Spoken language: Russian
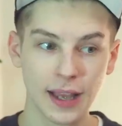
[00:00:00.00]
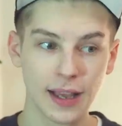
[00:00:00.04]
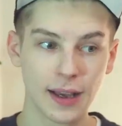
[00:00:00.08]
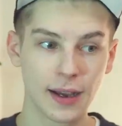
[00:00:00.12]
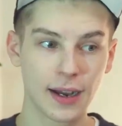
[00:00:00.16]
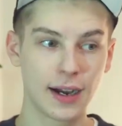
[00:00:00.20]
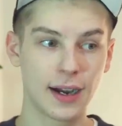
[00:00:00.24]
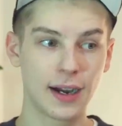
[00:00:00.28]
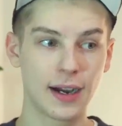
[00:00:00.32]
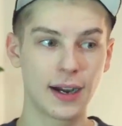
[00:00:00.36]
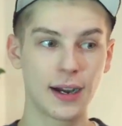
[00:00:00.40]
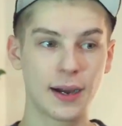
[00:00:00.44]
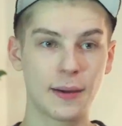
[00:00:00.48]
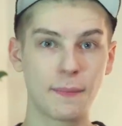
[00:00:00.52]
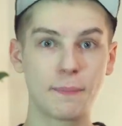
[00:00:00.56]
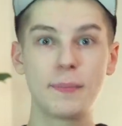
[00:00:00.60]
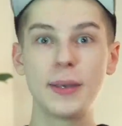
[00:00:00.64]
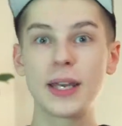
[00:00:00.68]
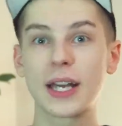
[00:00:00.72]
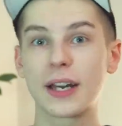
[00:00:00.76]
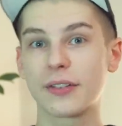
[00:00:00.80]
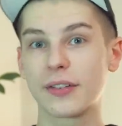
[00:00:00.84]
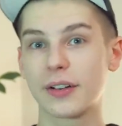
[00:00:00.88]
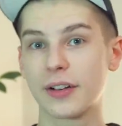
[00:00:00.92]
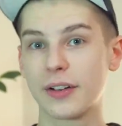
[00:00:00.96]
а,
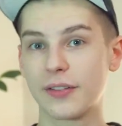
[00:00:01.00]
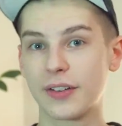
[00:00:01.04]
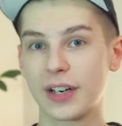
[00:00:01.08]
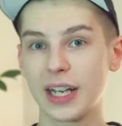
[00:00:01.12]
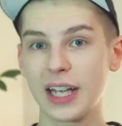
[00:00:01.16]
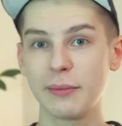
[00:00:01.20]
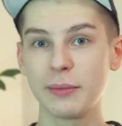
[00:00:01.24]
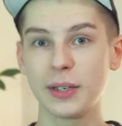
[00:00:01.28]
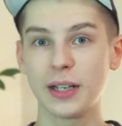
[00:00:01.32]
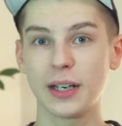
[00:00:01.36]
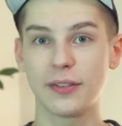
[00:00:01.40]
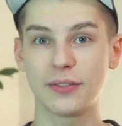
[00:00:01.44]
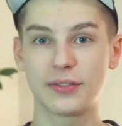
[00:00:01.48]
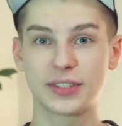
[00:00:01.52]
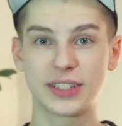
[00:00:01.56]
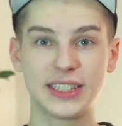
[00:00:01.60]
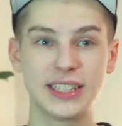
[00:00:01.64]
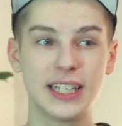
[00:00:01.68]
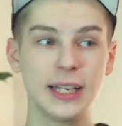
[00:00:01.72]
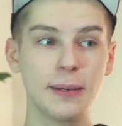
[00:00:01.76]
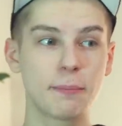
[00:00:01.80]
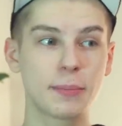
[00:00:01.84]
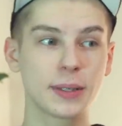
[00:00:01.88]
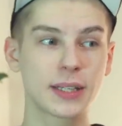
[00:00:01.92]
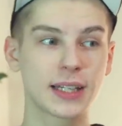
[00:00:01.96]
первое время
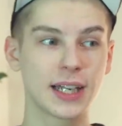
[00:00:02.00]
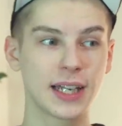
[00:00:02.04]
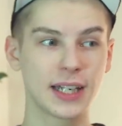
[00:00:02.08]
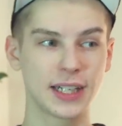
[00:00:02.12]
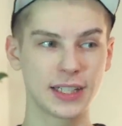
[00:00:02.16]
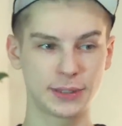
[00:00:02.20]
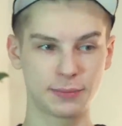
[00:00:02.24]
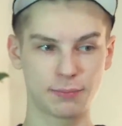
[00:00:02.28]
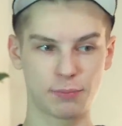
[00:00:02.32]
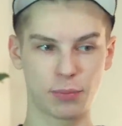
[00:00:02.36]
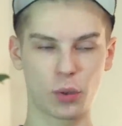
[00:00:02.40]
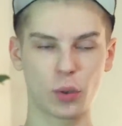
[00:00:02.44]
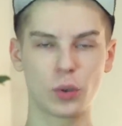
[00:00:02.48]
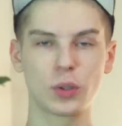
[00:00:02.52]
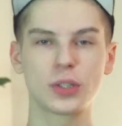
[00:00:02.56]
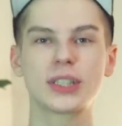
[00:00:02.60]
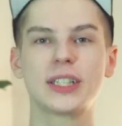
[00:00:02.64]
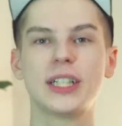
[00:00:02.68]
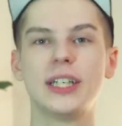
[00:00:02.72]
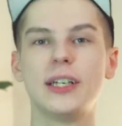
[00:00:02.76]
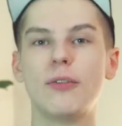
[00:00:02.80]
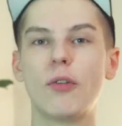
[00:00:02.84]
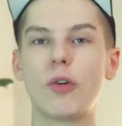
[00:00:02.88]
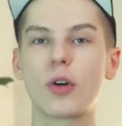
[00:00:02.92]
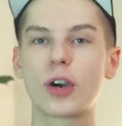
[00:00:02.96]
все пытались просто
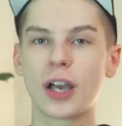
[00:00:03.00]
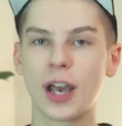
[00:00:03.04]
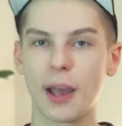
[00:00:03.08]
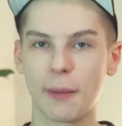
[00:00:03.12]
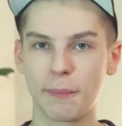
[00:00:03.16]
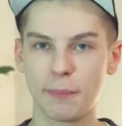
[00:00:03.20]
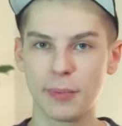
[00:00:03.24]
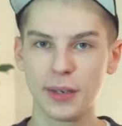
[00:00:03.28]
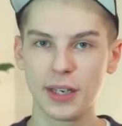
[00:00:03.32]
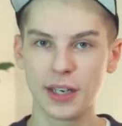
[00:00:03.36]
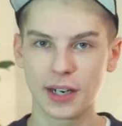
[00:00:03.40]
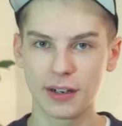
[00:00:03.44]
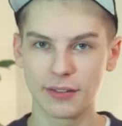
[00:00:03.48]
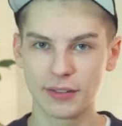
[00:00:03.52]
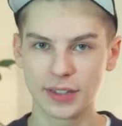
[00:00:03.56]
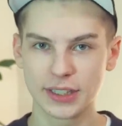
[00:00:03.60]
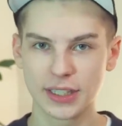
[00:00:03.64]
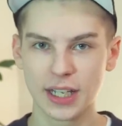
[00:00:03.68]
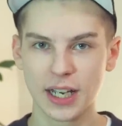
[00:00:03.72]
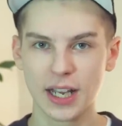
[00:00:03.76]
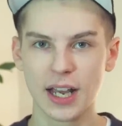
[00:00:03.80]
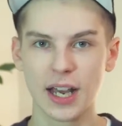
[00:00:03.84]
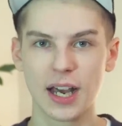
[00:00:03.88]
его копировать.